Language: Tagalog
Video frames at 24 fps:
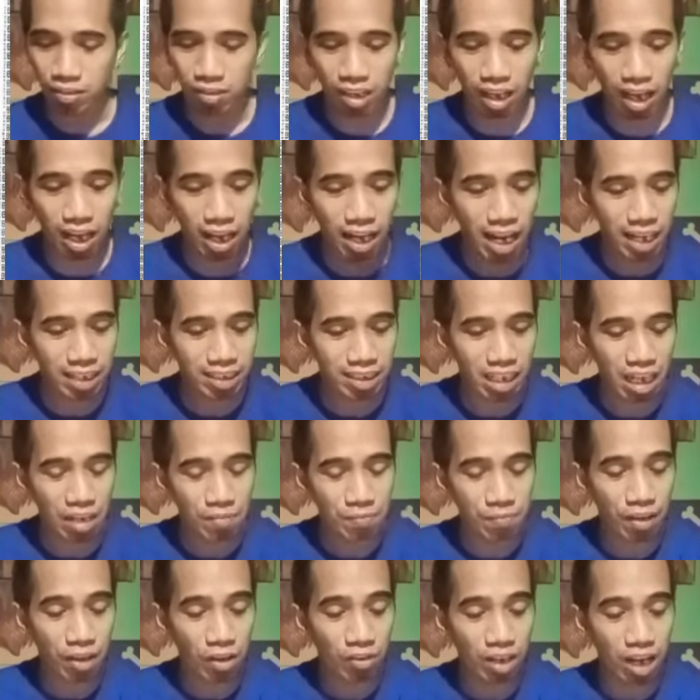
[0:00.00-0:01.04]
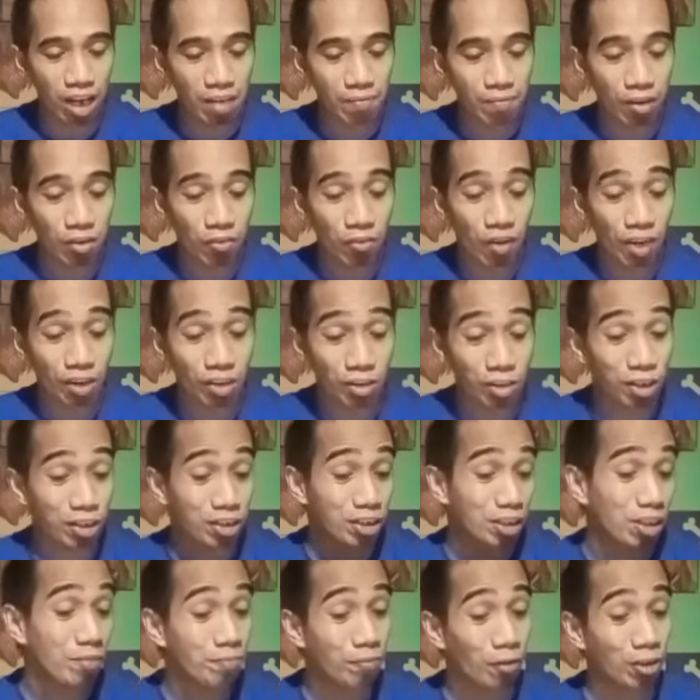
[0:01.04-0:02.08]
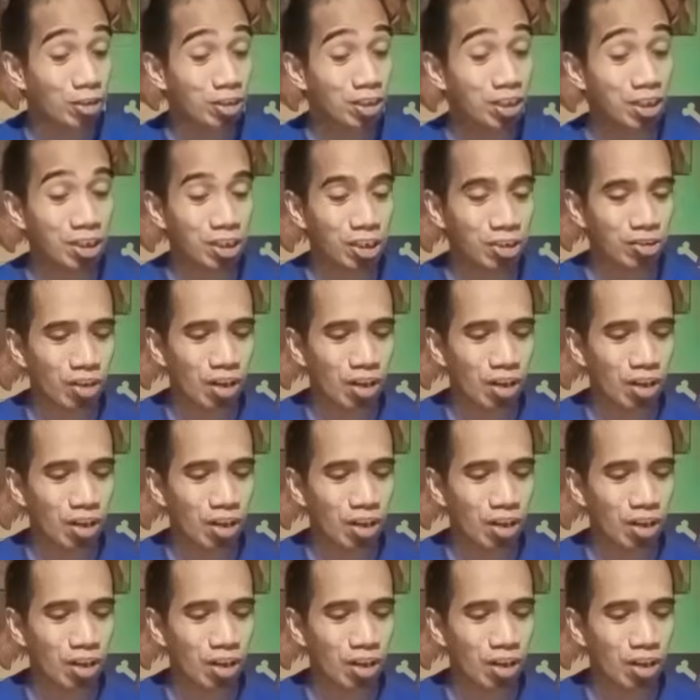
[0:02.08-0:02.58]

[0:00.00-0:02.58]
na last time meron lamang 113.6 sa